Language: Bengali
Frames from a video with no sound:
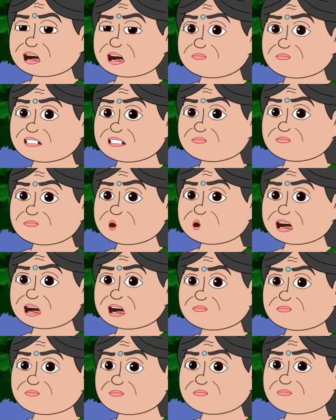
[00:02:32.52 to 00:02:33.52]
নইলে
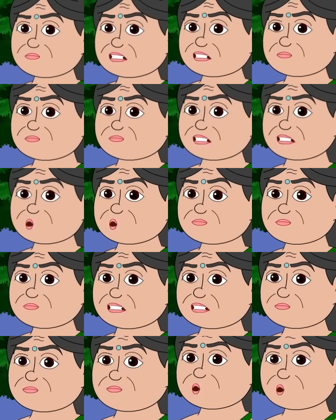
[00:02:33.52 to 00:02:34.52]
তোমারও
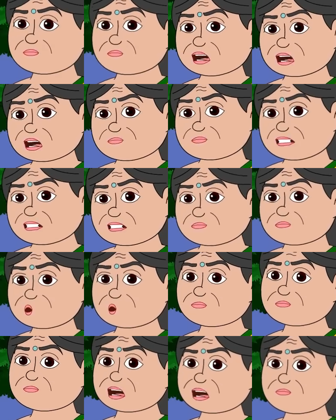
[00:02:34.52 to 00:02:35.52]
শেষমেশ আমার
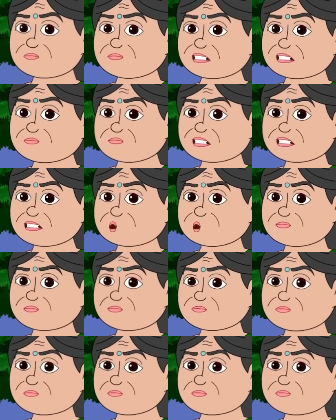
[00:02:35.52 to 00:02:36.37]
মতনই হাল হবে